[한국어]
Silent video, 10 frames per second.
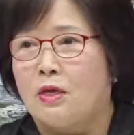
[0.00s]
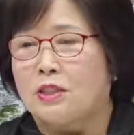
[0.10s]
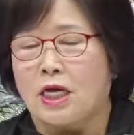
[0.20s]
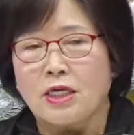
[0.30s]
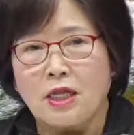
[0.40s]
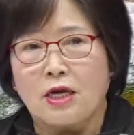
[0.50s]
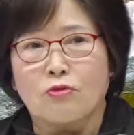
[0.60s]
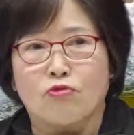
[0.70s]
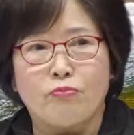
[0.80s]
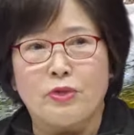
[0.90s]
자기
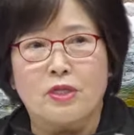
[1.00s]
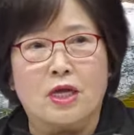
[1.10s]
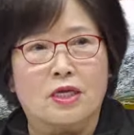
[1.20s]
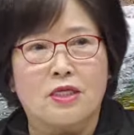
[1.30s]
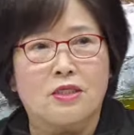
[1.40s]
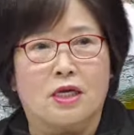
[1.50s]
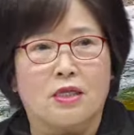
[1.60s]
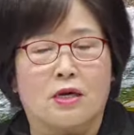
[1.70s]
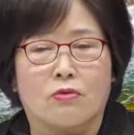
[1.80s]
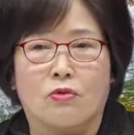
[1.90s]
나라 국민은 아끼지
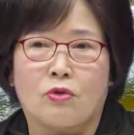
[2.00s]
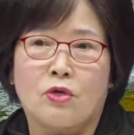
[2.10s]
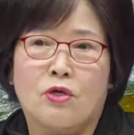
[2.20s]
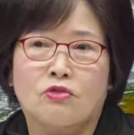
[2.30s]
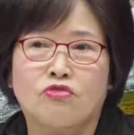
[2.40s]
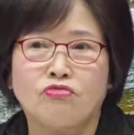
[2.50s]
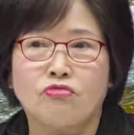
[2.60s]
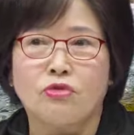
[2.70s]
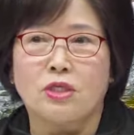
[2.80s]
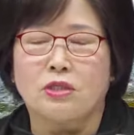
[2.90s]
아니하고
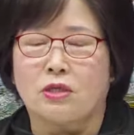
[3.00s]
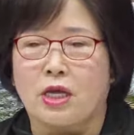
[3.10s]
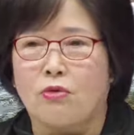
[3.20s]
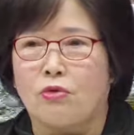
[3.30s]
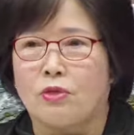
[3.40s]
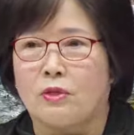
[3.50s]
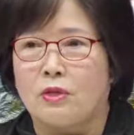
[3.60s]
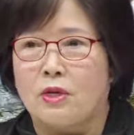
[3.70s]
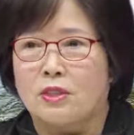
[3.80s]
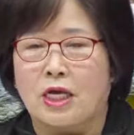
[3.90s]
중국에서 내려온
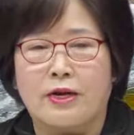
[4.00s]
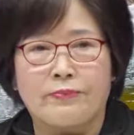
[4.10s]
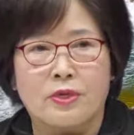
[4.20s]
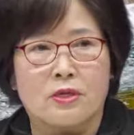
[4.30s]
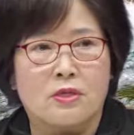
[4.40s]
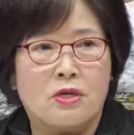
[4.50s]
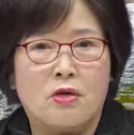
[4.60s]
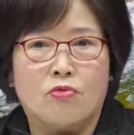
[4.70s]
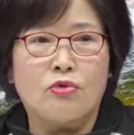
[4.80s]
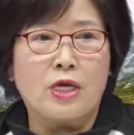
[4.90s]
사람들은
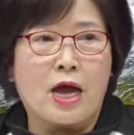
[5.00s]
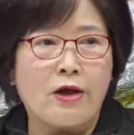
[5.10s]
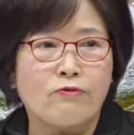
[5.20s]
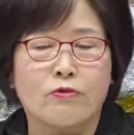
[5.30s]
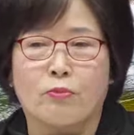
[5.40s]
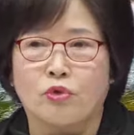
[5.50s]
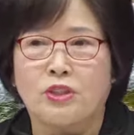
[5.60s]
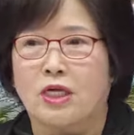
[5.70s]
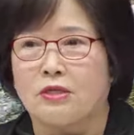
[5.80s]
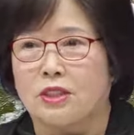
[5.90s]
우리 한국
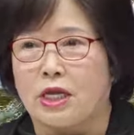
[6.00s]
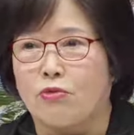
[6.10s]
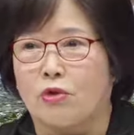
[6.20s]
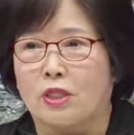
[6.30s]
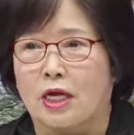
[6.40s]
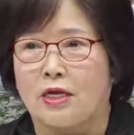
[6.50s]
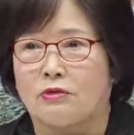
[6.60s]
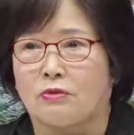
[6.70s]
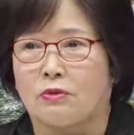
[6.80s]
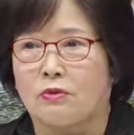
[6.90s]
못지않은 대우를 다
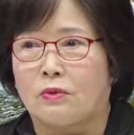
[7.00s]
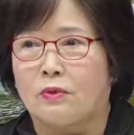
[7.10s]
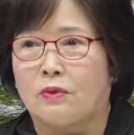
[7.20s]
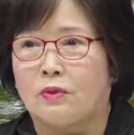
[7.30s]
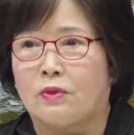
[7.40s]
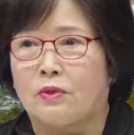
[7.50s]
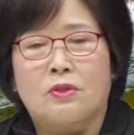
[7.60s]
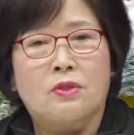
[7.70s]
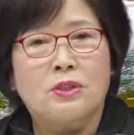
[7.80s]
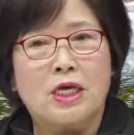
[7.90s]
해주고
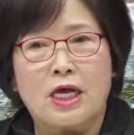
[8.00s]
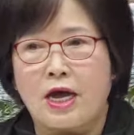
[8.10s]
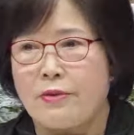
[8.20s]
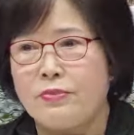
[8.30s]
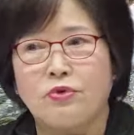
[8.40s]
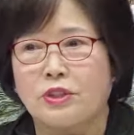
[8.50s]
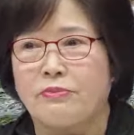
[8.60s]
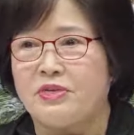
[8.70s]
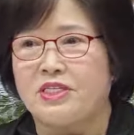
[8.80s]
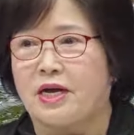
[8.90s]
아, 참으로
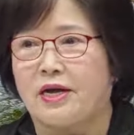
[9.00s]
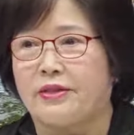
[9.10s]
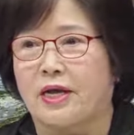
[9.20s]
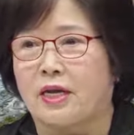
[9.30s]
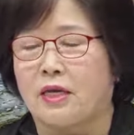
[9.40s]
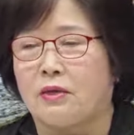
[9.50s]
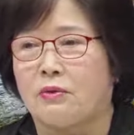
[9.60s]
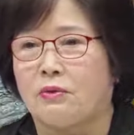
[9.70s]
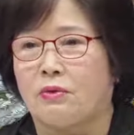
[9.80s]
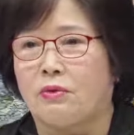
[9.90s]
참 이상한
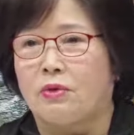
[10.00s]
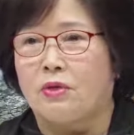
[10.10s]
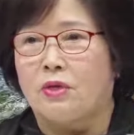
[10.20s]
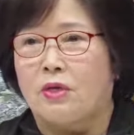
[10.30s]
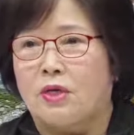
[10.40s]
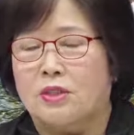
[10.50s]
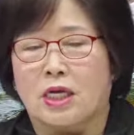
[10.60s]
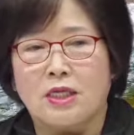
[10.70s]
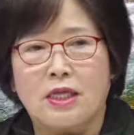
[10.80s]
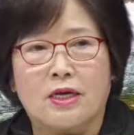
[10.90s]
나라예요.
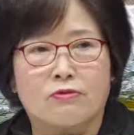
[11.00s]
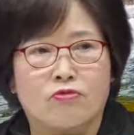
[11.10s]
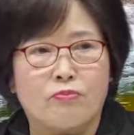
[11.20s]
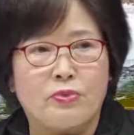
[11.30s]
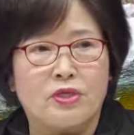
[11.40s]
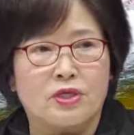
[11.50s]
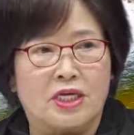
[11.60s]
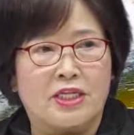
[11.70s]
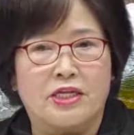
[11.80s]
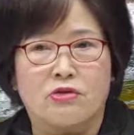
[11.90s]
자기 나라 국민은
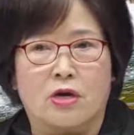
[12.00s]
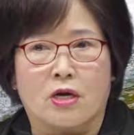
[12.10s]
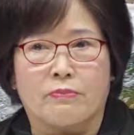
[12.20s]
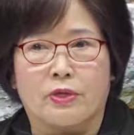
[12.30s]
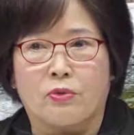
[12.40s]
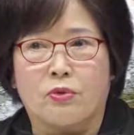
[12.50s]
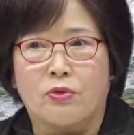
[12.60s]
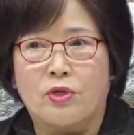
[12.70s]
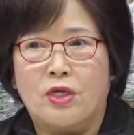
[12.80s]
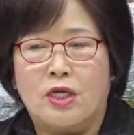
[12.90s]
개돼지를
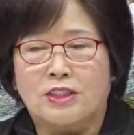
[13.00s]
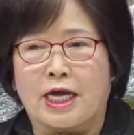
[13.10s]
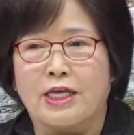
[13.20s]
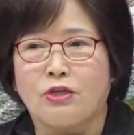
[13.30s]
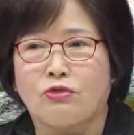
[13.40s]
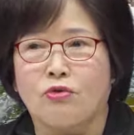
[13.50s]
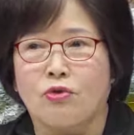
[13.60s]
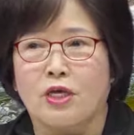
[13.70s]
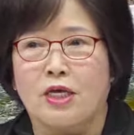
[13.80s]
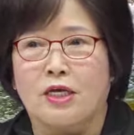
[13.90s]
알아버리고 자기
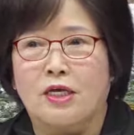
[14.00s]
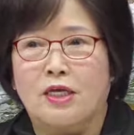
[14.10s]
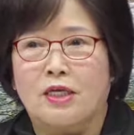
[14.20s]
쪽에